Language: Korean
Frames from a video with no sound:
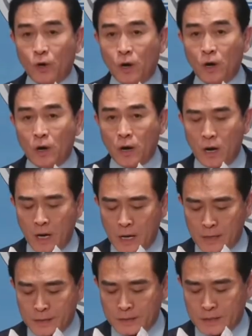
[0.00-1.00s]
오늘
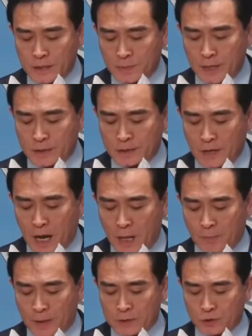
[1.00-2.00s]
CBS
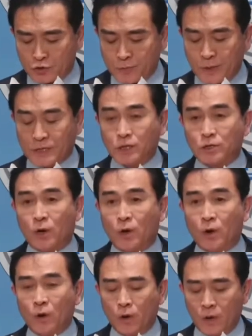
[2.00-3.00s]
한판
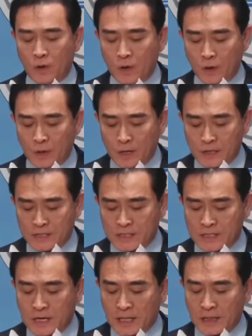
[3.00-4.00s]
승부에서도
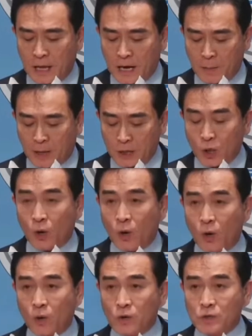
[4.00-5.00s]

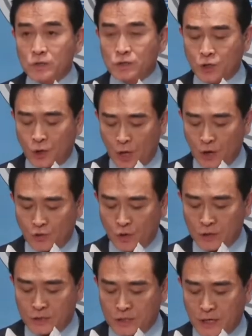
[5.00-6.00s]
지난달에만도 저의
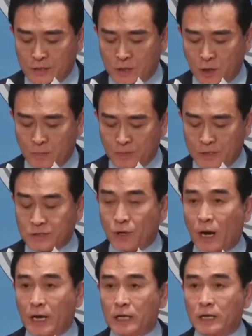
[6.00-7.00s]
의원실에서
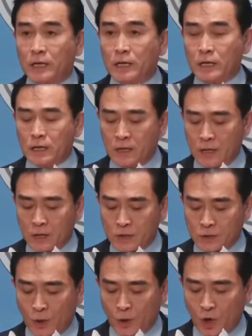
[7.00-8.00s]
비서관이
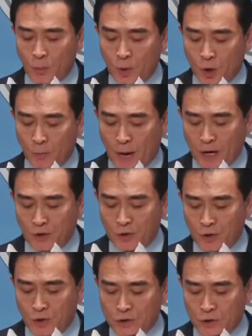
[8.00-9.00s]
선의 명
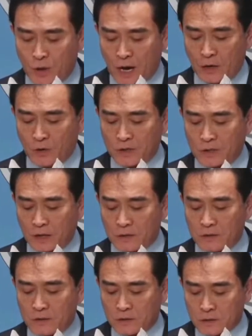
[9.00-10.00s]
바뀐 것으로 알고
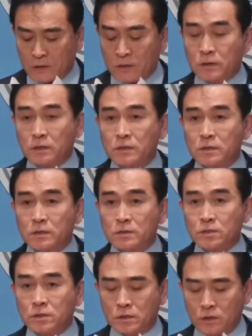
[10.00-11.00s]
있다는 등
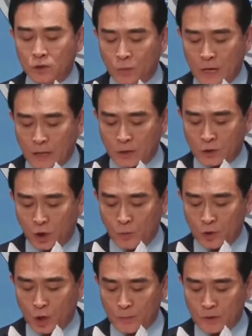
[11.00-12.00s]
너무나도
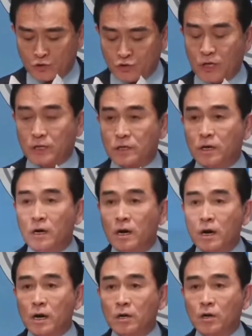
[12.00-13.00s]
터무니없는
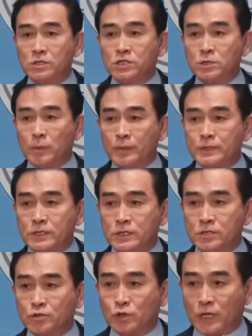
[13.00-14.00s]
주장들을
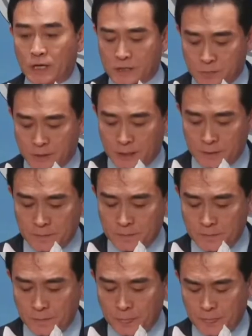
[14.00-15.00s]
거침없이 쏟아냈습니다.